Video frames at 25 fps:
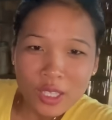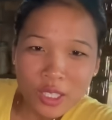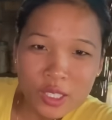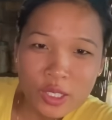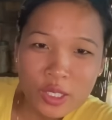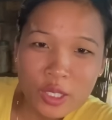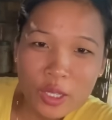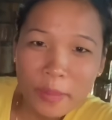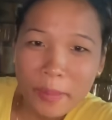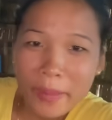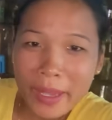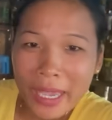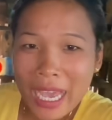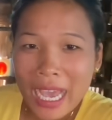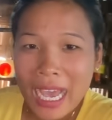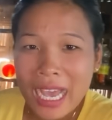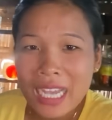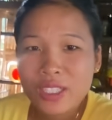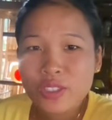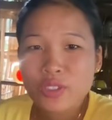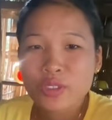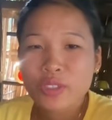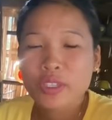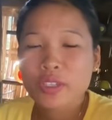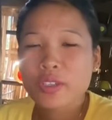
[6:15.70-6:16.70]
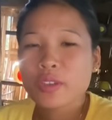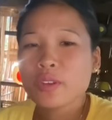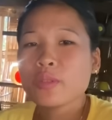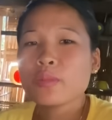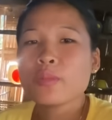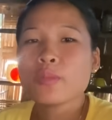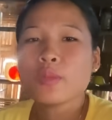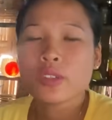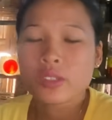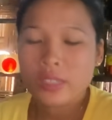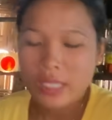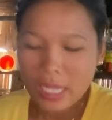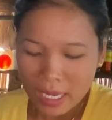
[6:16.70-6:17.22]
दोस्तों मैं आ चुकी हूँ
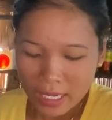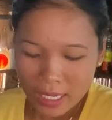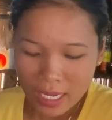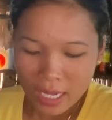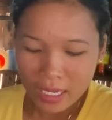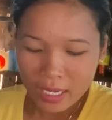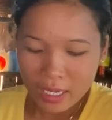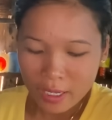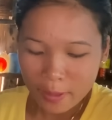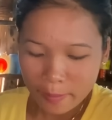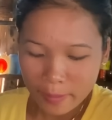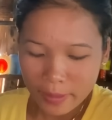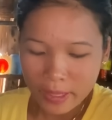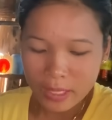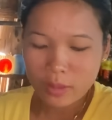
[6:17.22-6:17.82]
मोसा का घर पे